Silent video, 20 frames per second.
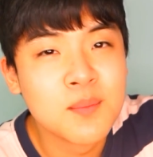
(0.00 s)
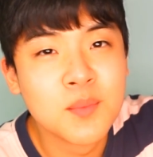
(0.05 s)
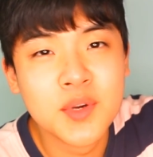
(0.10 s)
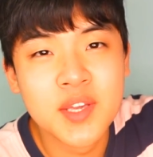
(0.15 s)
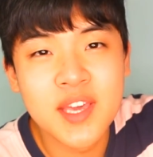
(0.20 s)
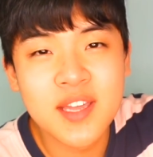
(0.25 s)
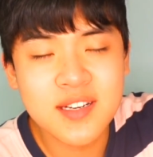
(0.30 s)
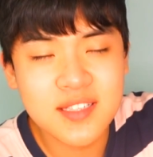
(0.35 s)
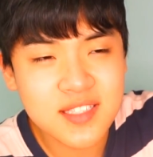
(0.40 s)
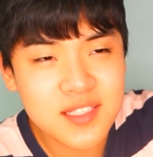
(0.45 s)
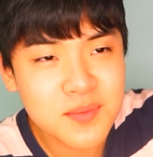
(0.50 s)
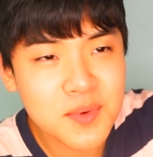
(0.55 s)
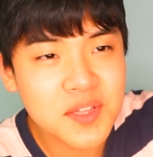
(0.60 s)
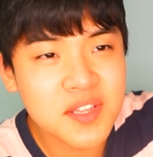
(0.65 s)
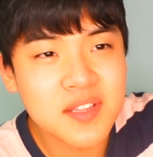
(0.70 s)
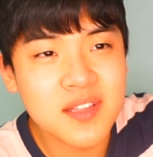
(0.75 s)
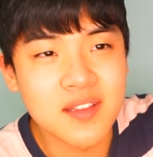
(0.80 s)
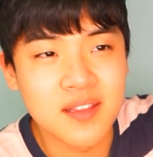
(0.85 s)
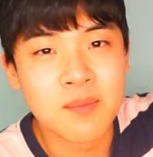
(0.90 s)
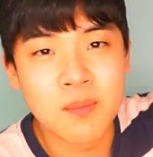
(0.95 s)
뭐 예를
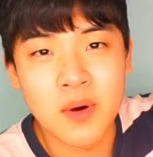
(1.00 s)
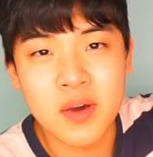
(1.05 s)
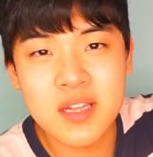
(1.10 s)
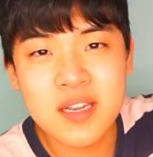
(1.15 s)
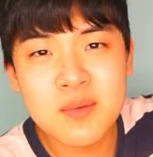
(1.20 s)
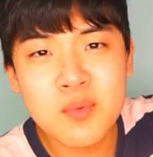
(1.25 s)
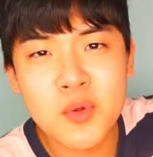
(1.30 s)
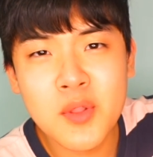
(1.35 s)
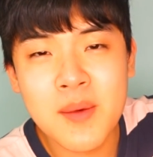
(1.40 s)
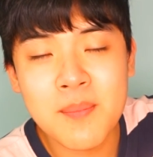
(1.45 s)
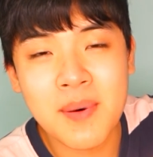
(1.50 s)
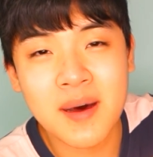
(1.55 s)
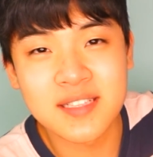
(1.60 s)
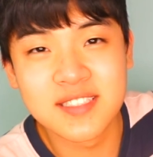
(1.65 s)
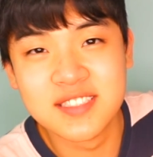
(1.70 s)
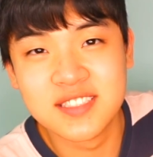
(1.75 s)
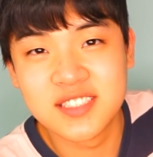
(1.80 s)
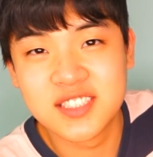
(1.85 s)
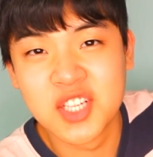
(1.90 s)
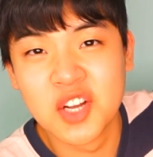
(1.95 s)
들면은 뭐 일본에
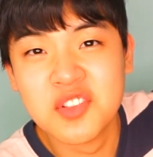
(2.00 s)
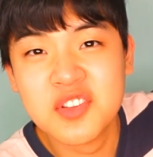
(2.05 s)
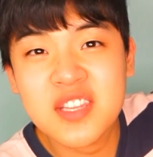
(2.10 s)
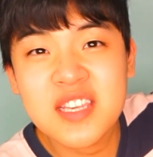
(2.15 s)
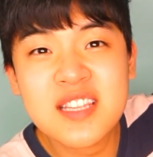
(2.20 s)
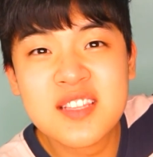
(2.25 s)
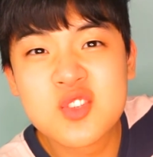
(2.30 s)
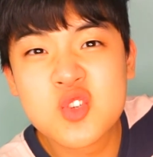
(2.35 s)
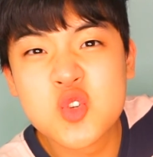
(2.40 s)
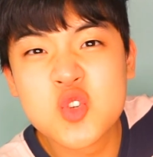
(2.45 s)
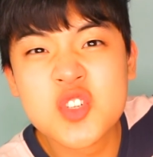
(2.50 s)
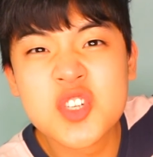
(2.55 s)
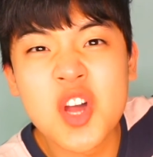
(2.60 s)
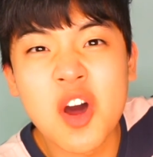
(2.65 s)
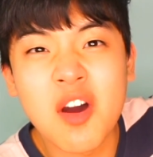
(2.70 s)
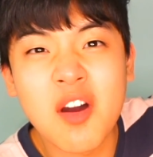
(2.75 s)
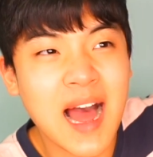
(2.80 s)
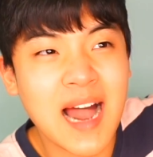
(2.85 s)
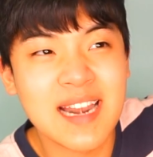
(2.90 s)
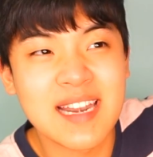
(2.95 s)
파는 전기 충격